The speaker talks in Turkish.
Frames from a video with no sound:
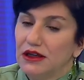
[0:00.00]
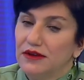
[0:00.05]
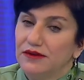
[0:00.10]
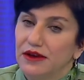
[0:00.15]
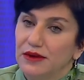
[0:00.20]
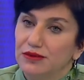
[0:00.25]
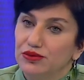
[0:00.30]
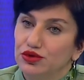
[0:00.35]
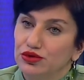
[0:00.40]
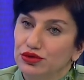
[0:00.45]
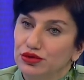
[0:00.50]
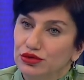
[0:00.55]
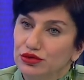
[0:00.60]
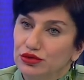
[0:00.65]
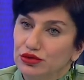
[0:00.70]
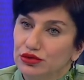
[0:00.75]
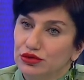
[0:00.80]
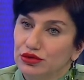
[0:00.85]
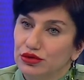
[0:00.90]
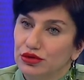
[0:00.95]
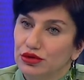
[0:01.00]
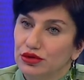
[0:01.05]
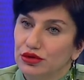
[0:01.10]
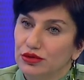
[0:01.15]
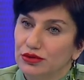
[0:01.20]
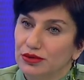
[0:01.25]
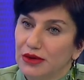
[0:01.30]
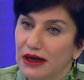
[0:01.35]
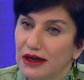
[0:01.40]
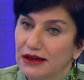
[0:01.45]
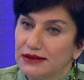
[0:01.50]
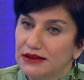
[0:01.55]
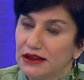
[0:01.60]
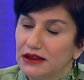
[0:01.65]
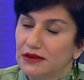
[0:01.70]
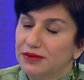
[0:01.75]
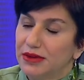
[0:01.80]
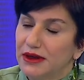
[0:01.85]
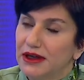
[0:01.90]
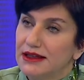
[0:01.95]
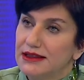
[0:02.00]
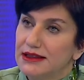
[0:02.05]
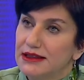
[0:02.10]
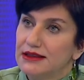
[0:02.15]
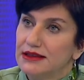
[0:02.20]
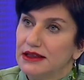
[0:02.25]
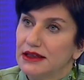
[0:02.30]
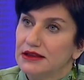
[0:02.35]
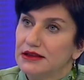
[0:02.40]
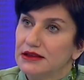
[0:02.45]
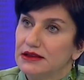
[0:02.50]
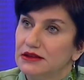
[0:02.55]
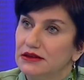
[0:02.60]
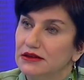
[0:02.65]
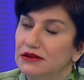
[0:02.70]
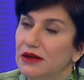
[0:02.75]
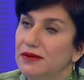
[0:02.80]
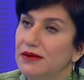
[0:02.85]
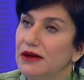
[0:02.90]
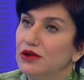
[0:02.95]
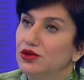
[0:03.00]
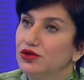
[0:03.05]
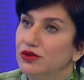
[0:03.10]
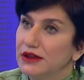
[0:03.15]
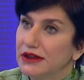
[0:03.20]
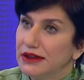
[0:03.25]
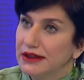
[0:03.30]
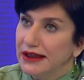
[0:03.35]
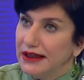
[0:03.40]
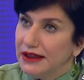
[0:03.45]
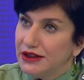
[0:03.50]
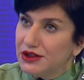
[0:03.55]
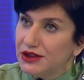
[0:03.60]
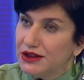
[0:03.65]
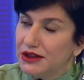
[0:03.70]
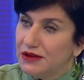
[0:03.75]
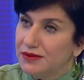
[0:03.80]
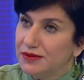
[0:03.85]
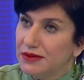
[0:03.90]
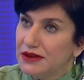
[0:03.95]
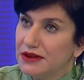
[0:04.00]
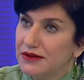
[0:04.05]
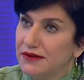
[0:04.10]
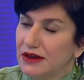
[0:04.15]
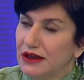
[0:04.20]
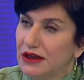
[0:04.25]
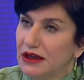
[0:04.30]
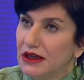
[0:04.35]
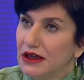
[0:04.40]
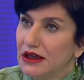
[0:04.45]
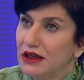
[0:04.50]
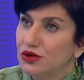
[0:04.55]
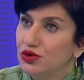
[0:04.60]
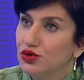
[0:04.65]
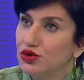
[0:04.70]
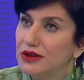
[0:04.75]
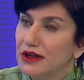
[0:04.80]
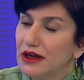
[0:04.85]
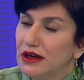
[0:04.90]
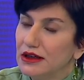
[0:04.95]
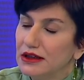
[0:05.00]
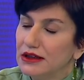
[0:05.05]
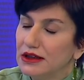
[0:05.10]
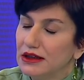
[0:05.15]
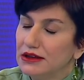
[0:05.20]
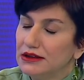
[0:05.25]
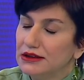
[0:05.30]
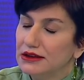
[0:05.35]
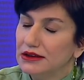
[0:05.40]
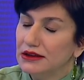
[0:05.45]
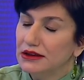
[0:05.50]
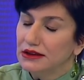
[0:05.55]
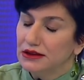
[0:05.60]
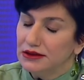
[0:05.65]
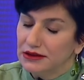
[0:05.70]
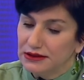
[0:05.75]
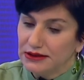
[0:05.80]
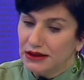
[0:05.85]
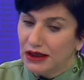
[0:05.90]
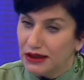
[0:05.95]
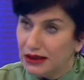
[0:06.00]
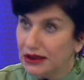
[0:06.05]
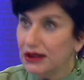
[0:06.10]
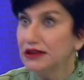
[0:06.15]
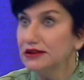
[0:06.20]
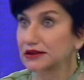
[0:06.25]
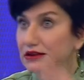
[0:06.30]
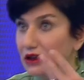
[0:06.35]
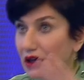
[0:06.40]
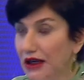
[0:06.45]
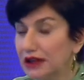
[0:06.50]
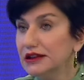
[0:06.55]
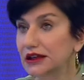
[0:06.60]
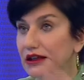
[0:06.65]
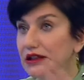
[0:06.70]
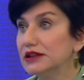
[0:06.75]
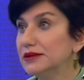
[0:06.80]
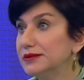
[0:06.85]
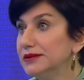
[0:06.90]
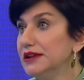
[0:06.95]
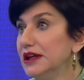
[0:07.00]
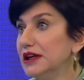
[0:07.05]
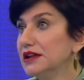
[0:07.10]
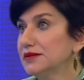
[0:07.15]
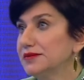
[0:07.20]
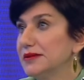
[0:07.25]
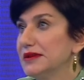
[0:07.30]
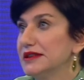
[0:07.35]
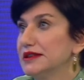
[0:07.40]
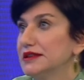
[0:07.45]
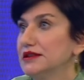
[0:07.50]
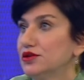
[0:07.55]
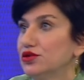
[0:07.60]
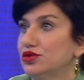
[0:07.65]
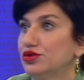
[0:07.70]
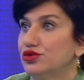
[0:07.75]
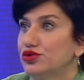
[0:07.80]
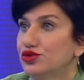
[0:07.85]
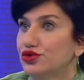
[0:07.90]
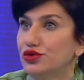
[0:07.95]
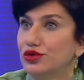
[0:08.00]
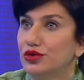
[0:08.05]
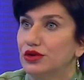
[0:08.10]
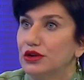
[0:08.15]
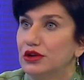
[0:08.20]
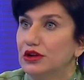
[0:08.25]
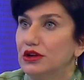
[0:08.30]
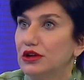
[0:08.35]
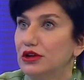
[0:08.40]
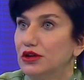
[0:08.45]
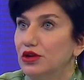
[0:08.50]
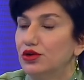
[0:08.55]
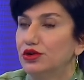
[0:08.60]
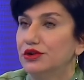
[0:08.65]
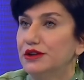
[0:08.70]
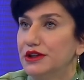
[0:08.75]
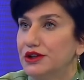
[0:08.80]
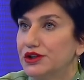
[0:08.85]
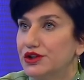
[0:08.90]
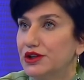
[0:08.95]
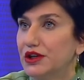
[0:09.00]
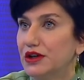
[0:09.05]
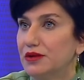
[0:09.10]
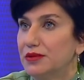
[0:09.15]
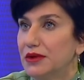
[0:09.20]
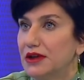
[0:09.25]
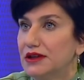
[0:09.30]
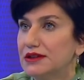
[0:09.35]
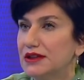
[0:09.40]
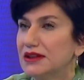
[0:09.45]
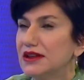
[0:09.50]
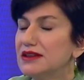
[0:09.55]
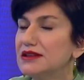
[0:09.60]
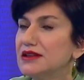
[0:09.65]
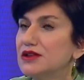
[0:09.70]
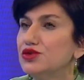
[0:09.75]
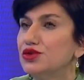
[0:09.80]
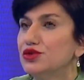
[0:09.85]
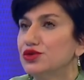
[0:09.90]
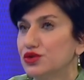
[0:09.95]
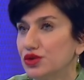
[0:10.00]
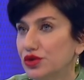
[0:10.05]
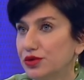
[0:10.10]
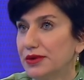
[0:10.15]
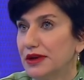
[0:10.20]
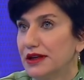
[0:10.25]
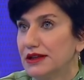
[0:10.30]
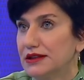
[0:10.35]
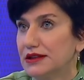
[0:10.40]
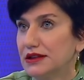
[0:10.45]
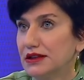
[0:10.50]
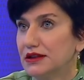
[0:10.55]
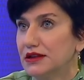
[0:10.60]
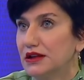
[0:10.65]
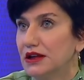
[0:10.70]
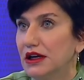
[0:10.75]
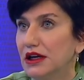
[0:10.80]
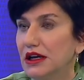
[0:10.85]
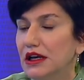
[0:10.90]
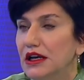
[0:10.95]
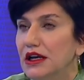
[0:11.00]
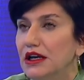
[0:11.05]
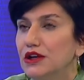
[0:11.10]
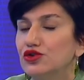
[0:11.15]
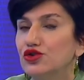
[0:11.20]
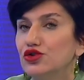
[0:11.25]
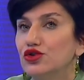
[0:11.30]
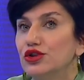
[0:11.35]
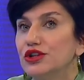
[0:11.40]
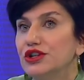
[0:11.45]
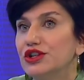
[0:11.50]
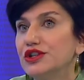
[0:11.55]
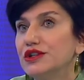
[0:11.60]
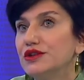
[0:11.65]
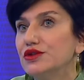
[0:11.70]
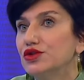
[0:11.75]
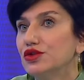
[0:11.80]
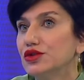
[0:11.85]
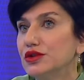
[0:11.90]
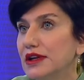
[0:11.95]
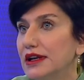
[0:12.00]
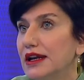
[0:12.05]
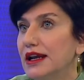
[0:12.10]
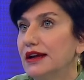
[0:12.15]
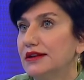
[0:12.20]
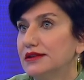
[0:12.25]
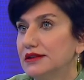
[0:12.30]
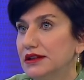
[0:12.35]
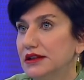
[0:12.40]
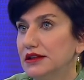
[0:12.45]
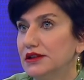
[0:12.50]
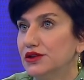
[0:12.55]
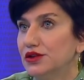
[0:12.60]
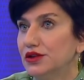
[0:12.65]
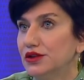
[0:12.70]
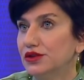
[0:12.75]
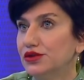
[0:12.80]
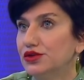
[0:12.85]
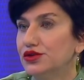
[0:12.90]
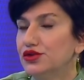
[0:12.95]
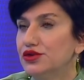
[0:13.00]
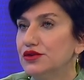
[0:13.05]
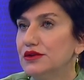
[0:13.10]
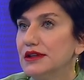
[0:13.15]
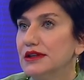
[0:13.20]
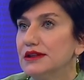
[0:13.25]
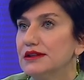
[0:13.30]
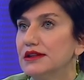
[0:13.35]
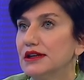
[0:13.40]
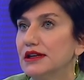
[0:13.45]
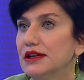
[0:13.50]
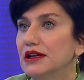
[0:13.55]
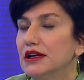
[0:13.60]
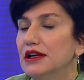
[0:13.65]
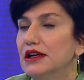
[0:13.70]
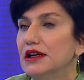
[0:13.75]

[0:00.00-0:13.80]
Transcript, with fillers: ve bunun e, artan parazit sayısının damar duvarını genişletmesi ve yüze akan e, akan kan akımının artması sonucu ortaya çıkan bir hastalık. Aslında çok zor bir hastalık. Evet, çok Çünkü zor. kişinin sosyal hayatını etkiliyor. Düşünsenize